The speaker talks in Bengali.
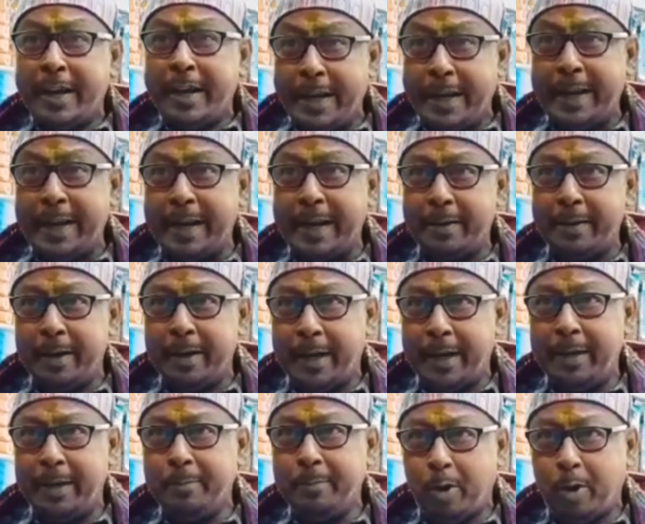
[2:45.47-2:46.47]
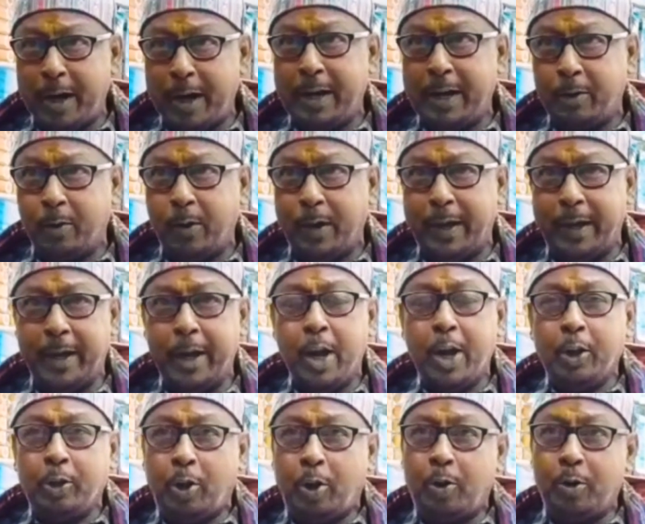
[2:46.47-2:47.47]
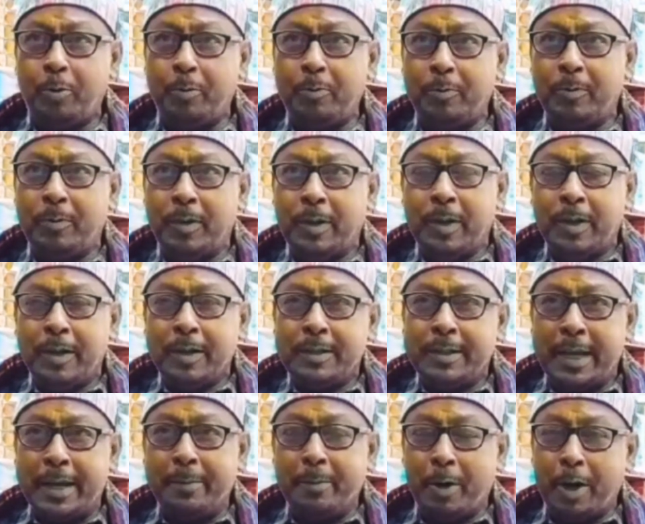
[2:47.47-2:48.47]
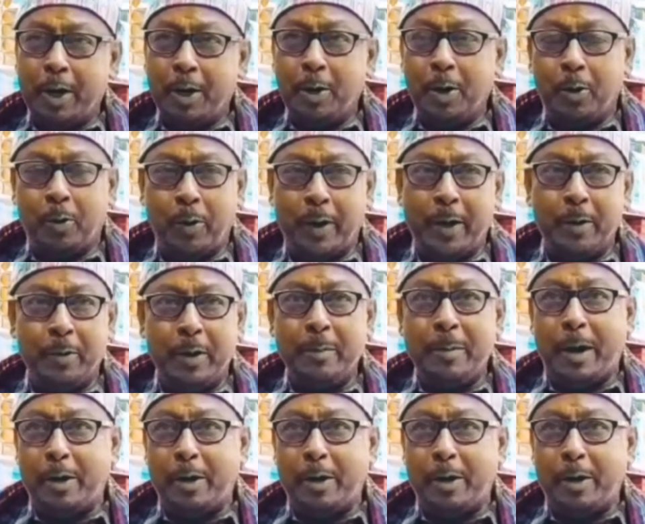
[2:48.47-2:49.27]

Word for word: ক্ষীরের এই মডেল করে তখন সেই মডেলগুলো করে উনি